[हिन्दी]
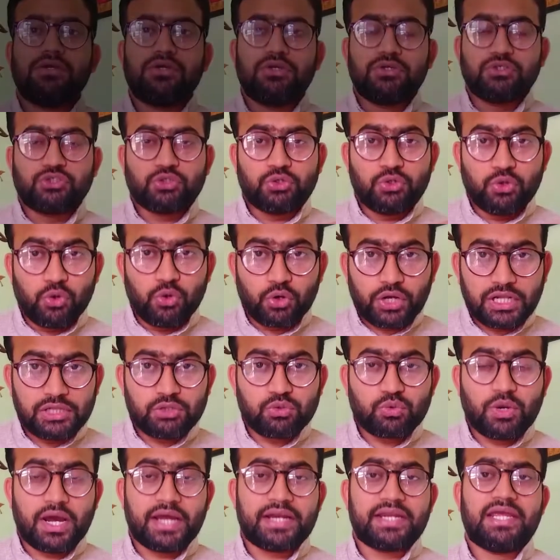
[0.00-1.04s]
जो लोकल
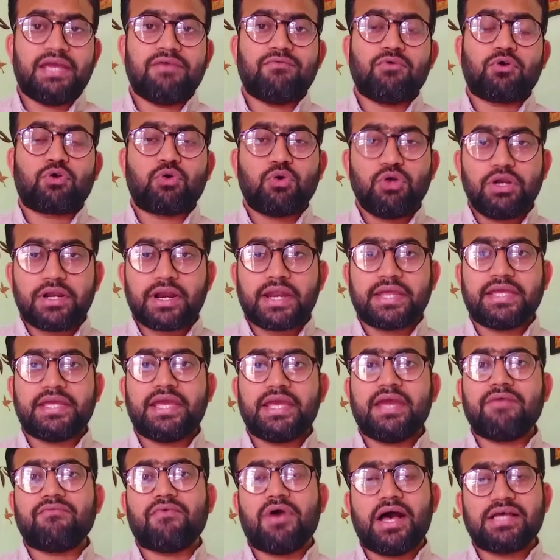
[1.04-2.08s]
दुकानें हैं वो खुल रही है
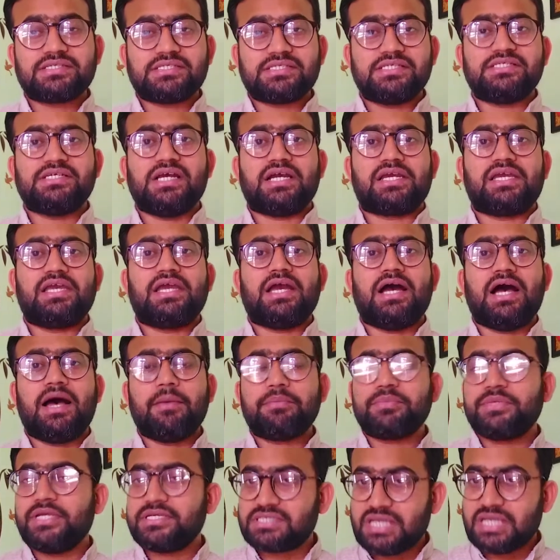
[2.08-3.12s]
वहां से जाके आप
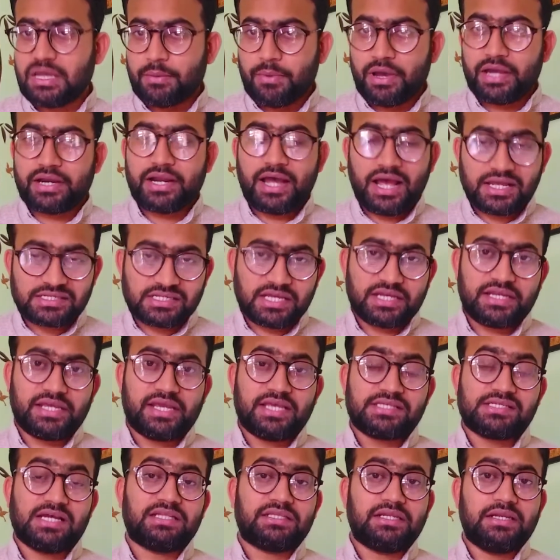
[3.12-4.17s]
ये सामान आसानी के
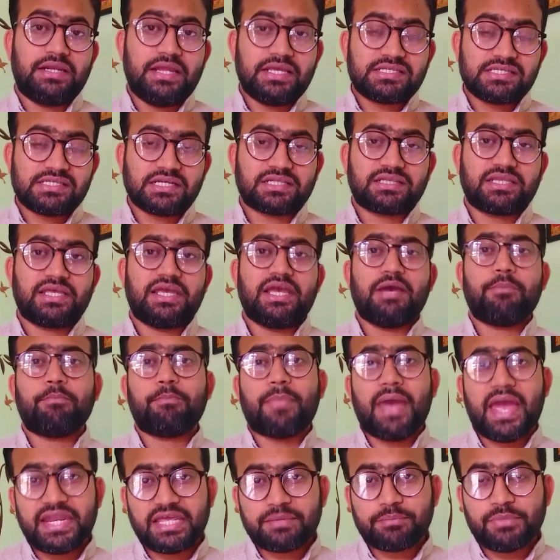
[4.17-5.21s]
साथ ले सकते हैं
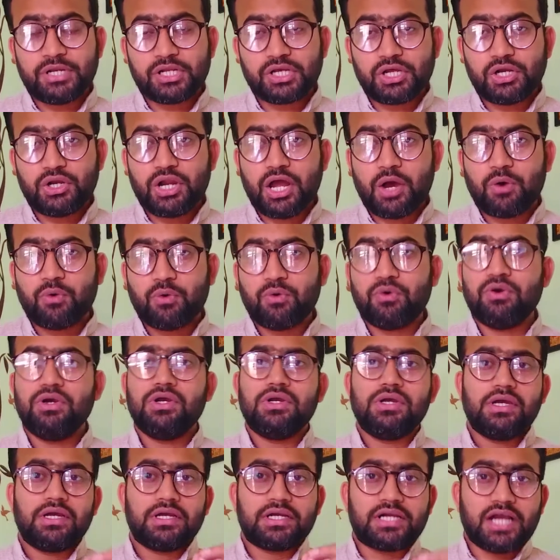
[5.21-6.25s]
पैनिक बिल्कुल ना हो
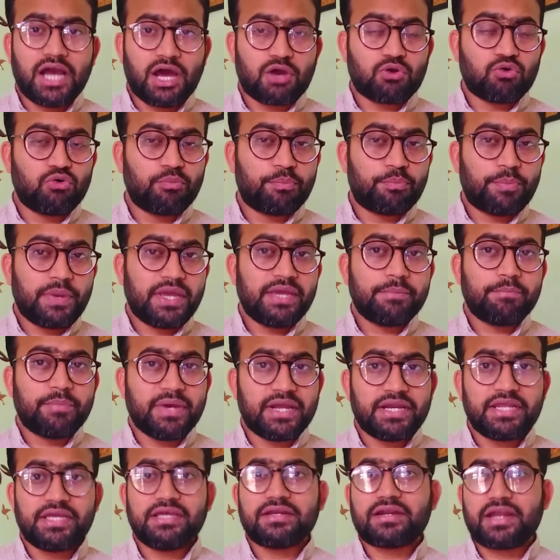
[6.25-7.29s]
घरों पे
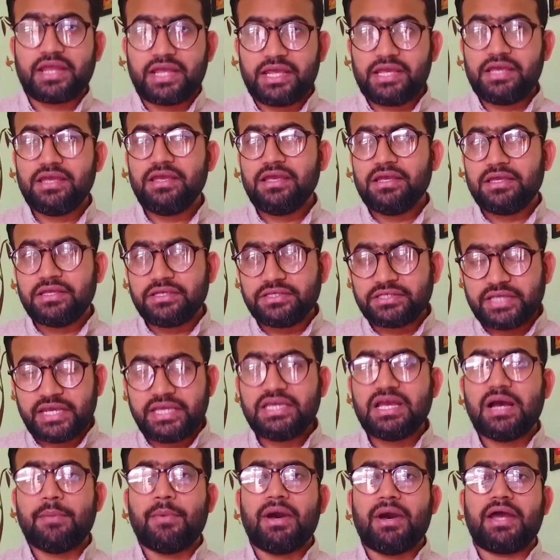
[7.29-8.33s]
बने रहें यही
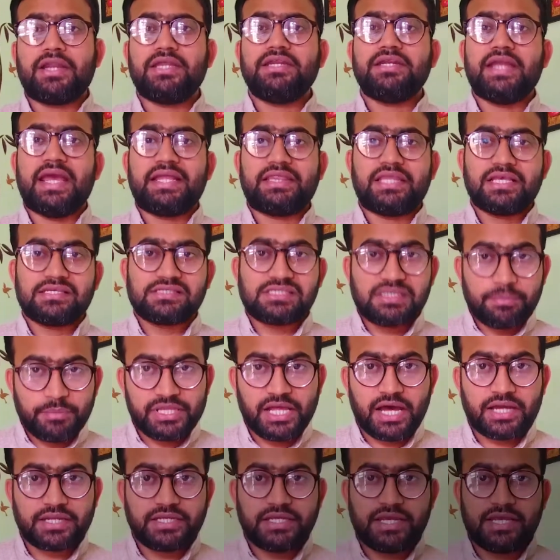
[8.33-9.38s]
हमारी नैतिक
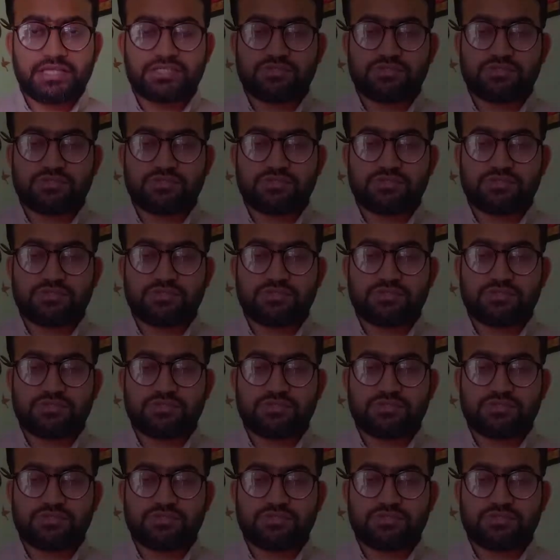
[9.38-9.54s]
जिम्मेदारी है इस